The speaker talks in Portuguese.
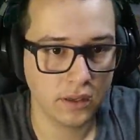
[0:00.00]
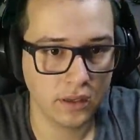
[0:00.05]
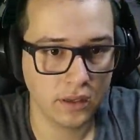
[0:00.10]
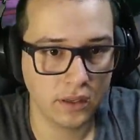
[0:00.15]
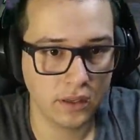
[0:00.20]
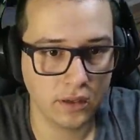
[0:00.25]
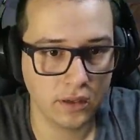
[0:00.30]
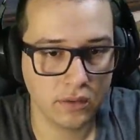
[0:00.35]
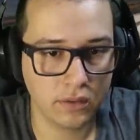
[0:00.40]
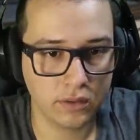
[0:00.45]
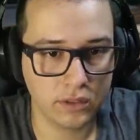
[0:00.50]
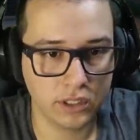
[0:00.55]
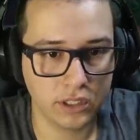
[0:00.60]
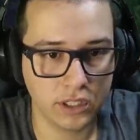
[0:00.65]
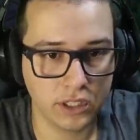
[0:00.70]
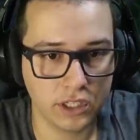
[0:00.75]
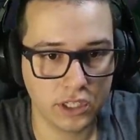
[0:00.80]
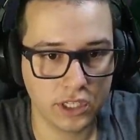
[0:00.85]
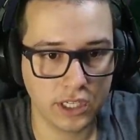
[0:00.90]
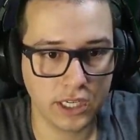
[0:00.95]
E quando a
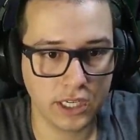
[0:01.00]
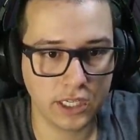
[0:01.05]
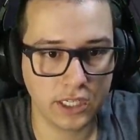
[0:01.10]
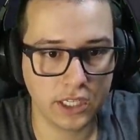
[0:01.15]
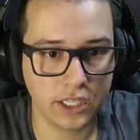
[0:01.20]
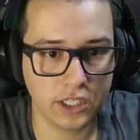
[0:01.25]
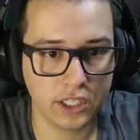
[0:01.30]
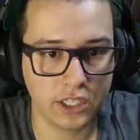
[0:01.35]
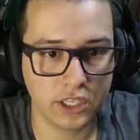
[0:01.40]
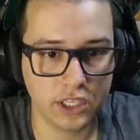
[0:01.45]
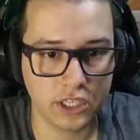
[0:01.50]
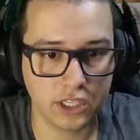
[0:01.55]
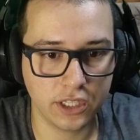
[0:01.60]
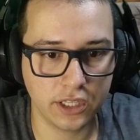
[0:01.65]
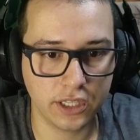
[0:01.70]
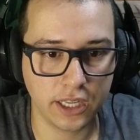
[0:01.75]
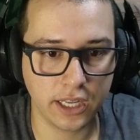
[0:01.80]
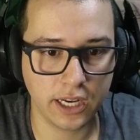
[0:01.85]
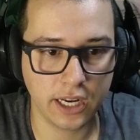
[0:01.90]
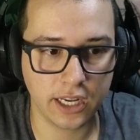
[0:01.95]
gente chegar aqui, a gente
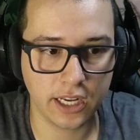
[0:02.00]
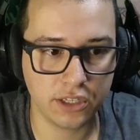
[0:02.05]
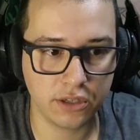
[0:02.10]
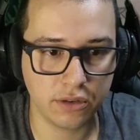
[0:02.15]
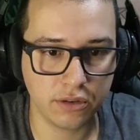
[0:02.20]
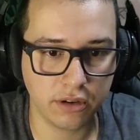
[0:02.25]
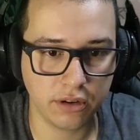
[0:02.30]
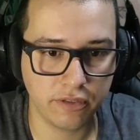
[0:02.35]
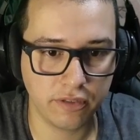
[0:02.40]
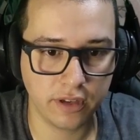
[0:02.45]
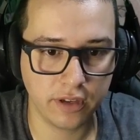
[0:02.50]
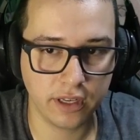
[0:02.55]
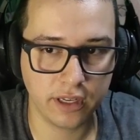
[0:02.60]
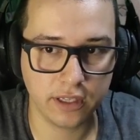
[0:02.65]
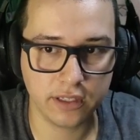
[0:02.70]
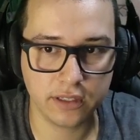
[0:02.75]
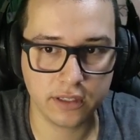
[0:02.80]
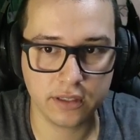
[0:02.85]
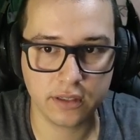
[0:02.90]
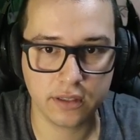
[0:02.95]
interage com a
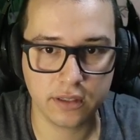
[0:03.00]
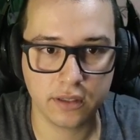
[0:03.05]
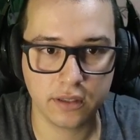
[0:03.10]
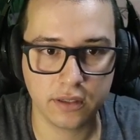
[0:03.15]
Fênix.